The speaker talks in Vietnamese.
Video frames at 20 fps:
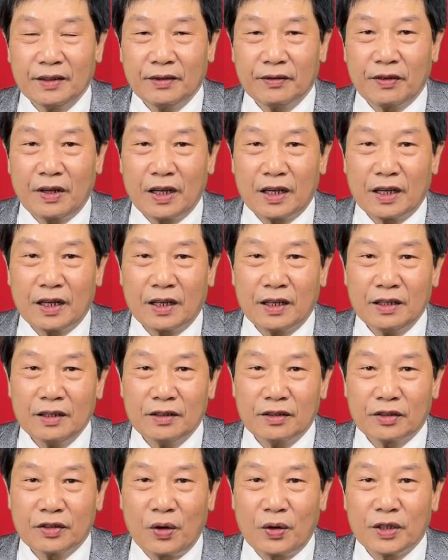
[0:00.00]
và
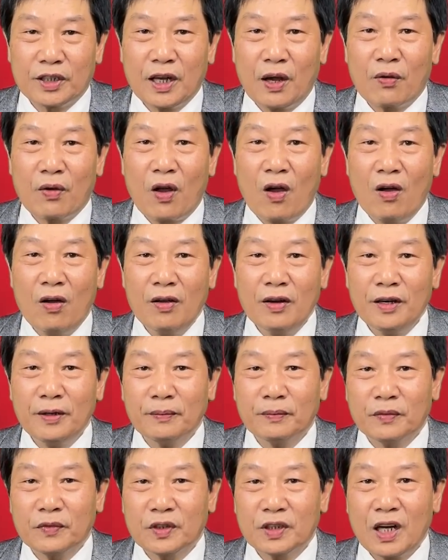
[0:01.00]
rồi sau đó
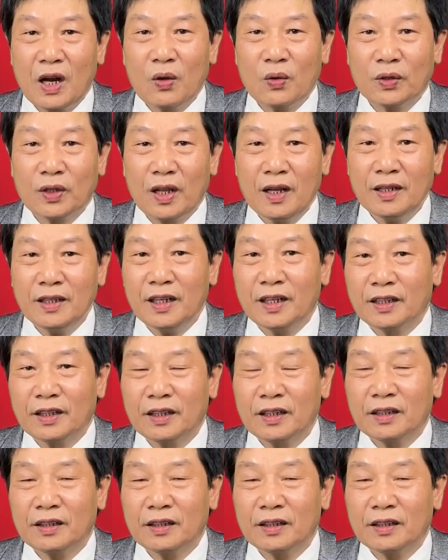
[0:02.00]
sau Tết thì